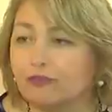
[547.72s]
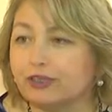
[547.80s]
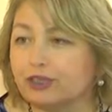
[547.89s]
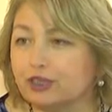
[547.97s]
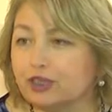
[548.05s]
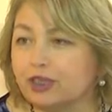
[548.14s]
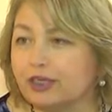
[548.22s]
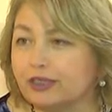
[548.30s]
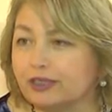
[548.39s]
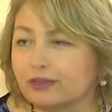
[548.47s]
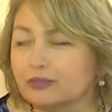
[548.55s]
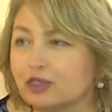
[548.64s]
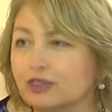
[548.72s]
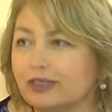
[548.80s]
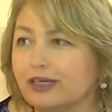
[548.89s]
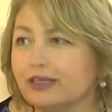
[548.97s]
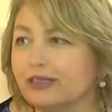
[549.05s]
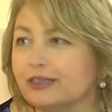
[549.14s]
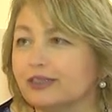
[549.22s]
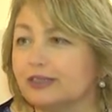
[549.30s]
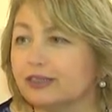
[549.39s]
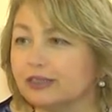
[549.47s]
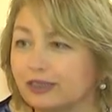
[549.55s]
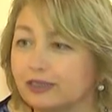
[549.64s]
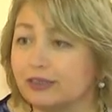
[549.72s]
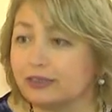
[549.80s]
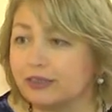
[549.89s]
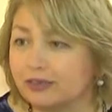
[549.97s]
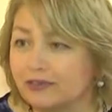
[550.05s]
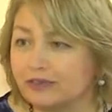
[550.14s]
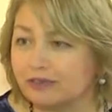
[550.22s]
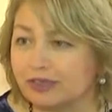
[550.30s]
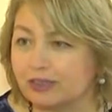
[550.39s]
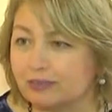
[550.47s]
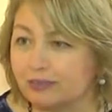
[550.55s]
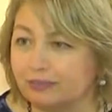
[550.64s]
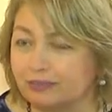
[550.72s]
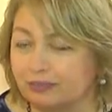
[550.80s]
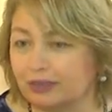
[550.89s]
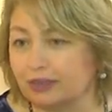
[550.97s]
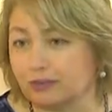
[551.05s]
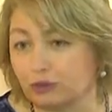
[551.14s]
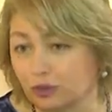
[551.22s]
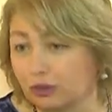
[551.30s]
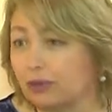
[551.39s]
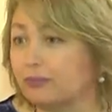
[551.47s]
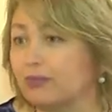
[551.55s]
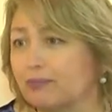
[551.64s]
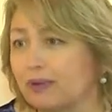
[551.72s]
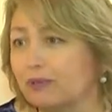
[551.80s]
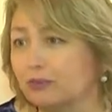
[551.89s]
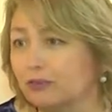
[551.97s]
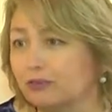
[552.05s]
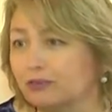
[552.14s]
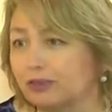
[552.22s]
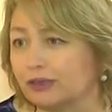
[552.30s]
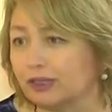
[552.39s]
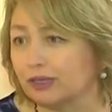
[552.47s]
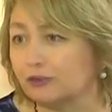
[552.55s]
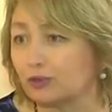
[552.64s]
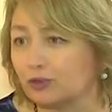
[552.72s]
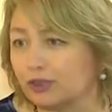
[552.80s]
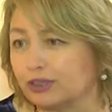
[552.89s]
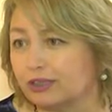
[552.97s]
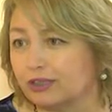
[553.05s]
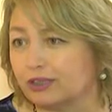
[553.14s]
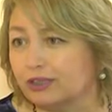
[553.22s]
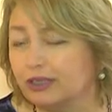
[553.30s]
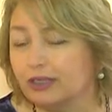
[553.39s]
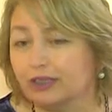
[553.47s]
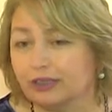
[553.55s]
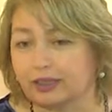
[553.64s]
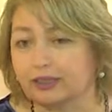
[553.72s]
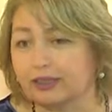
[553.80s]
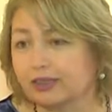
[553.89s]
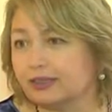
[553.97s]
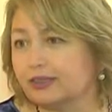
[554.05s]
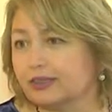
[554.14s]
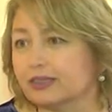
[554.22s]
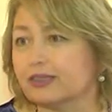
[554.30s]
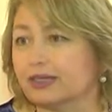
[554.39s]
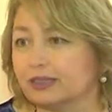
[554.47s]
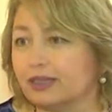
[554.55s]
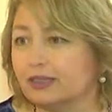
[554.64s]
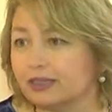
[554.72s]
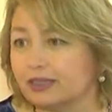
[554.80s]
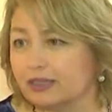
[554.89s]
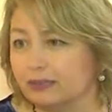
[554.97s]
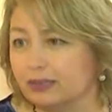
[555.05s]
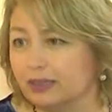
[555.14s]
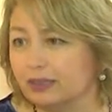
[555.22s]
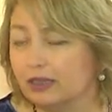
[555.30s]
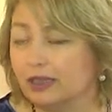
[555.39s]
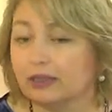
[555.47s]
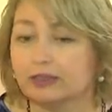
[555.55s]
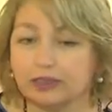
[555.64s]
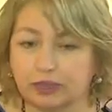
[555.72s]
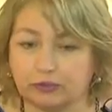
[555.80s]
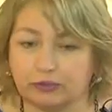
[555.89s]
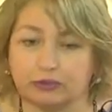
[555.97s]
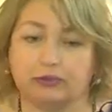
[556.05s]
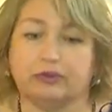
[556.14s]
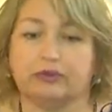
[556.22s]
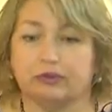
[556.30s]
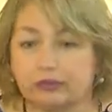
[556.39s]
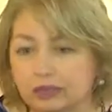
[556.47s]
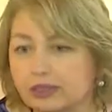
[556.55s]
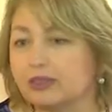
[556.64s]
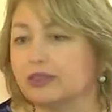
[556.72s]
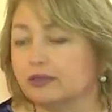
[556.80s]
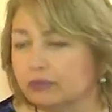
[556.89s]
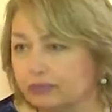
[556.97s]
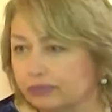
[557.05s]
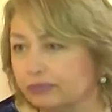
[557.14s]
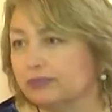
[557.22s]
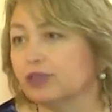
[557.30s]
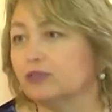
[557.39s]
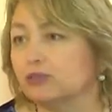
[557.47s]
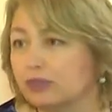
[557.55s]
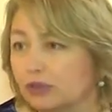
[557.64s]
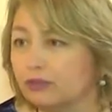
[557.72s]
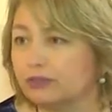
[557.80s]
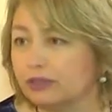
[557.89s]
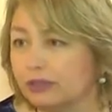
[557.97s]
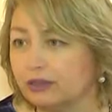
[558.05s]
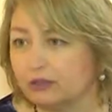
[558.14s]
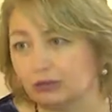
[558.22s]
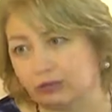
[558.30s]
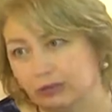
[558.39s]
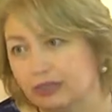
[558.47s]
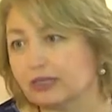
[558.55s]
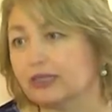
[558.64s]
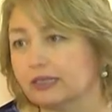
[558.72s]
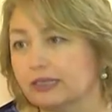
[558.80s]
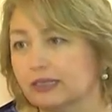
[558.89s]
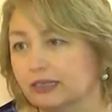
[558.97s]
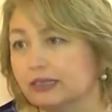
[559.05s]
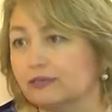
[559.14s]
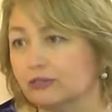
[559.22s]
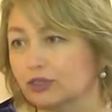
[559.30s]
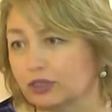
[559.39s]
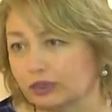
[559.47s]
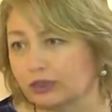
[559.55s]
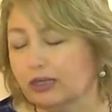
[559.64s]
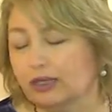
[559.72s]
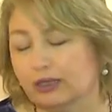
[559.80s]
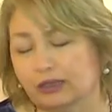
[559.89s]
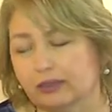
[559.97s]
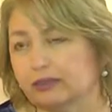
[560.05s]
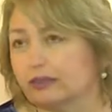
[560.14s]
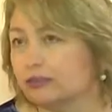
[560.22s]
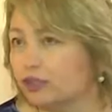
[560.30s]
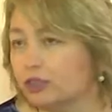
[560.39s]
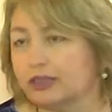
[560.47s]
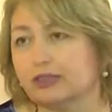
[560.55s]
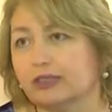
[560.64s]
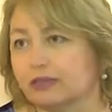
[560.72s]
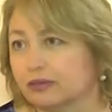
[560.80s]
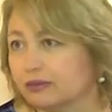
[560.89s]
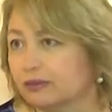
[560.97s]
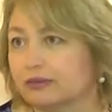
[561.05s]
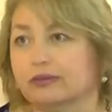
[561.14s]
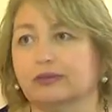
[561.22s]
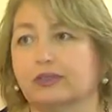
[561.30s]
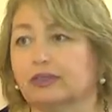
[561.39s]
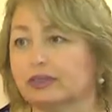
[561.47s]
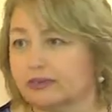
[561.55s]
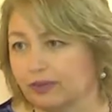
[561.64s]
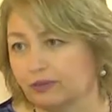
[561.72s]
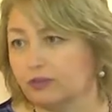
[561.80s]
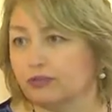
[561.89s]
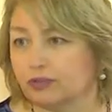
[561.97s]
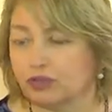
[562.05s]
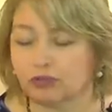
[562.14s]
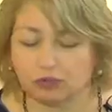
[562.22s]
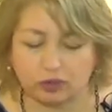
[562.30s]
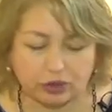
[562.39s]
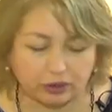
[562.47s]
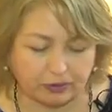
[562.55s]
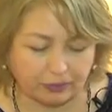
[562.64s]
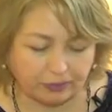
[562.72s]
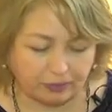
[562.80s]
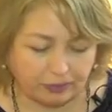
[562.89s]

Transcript: в отчаянном желании сохранить девственность, потому что она была помолвлена, обручена. И она хотела сохранить себя, даже вот если придется умереть, то остаться девушкой, Э, чистой э, для своего вот суженого.